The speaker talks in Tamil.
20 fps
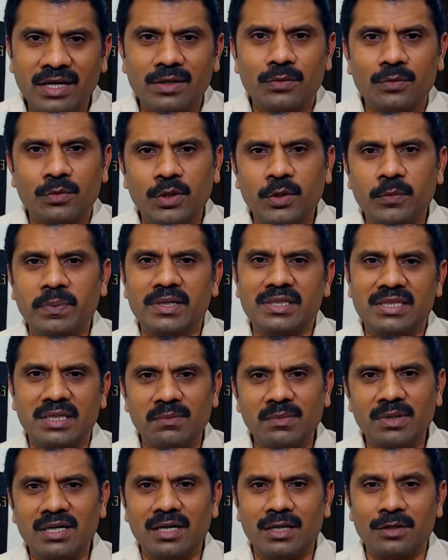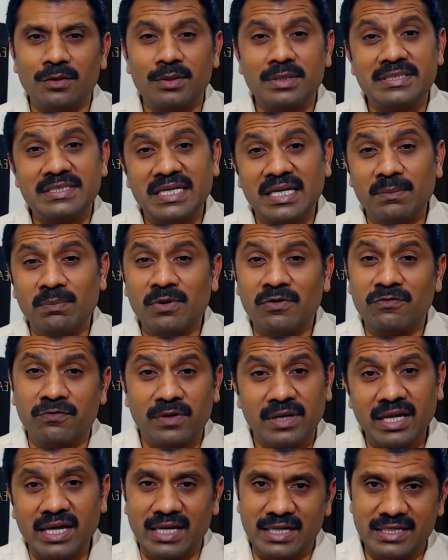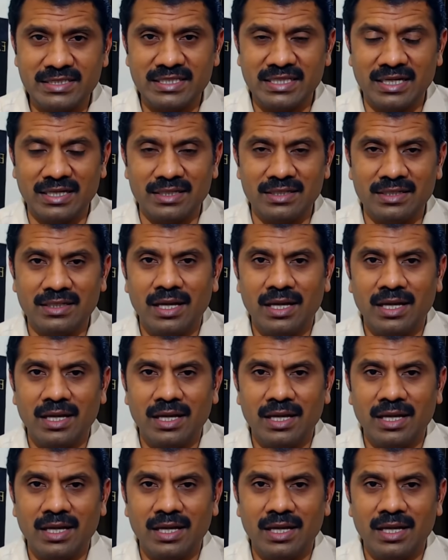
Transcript: குறிப்பாக தமிழ்நாட்டோட ஸ்டேபிள் ஃபுட்டே அரிசி தான்